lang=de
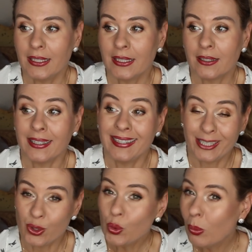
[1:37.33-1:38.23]
ihr
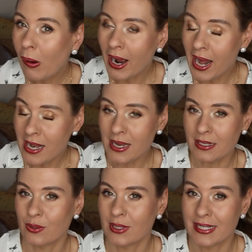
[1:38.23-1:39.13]
nicht überall,
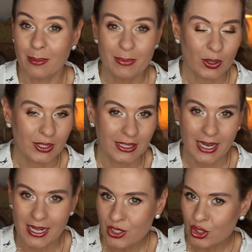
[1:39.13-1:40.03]
also das gibt es auch nicht
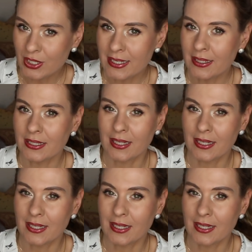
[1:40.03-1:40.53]
in allen Städten.